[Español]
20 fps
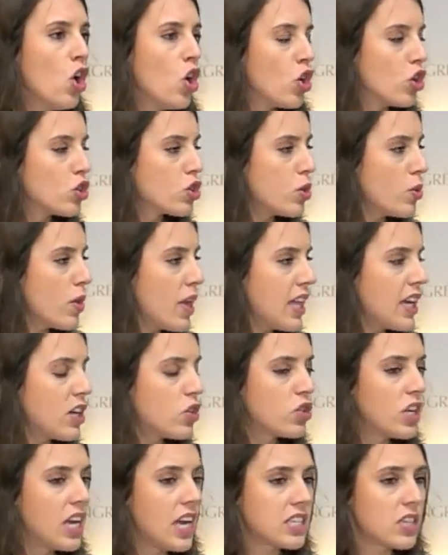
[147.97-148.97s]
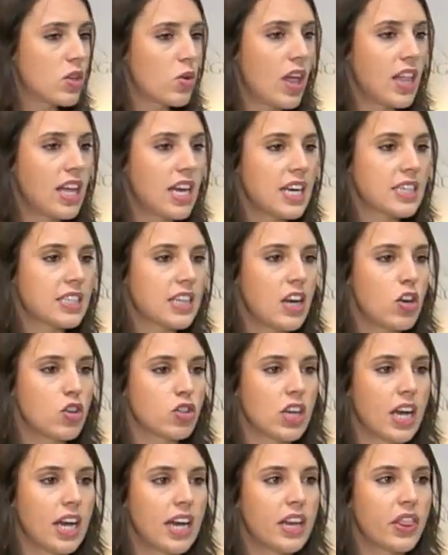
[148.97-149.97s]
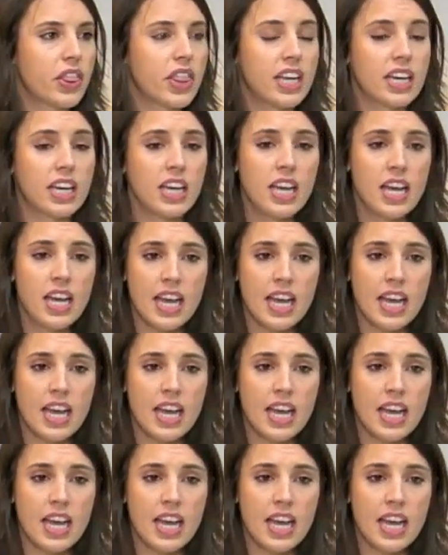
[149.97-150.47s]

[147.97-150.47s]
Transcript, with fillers: los ciudadanos y las ciudadanas que los ejercen